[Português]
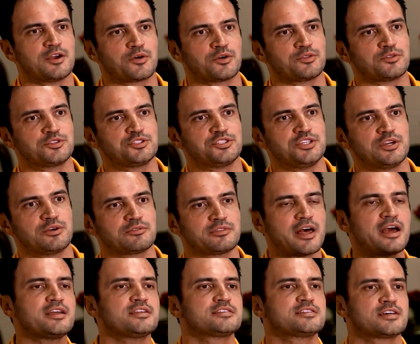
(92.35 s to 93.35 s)
quando tinham
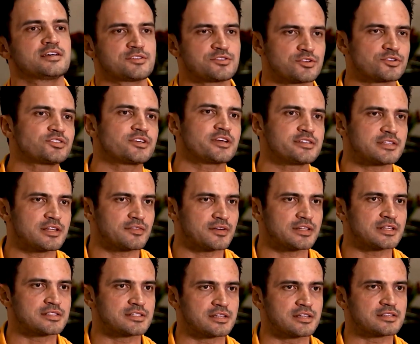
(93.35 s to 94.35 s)
10 anos eu já
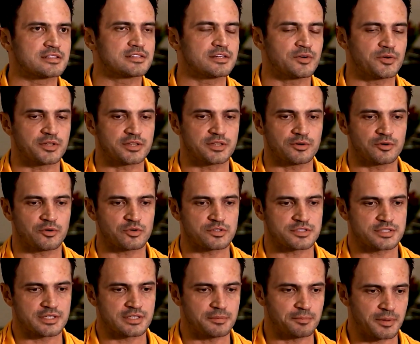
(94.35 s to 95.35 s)
estava na seleção, então eu
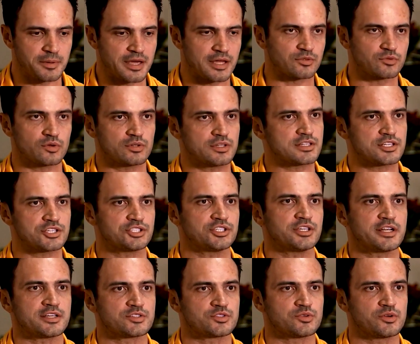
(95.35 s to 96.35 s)
consegui pegar todas as
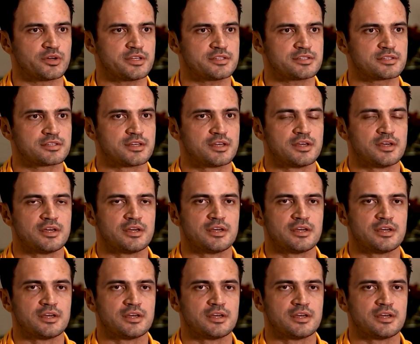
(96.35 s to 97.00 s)
gerações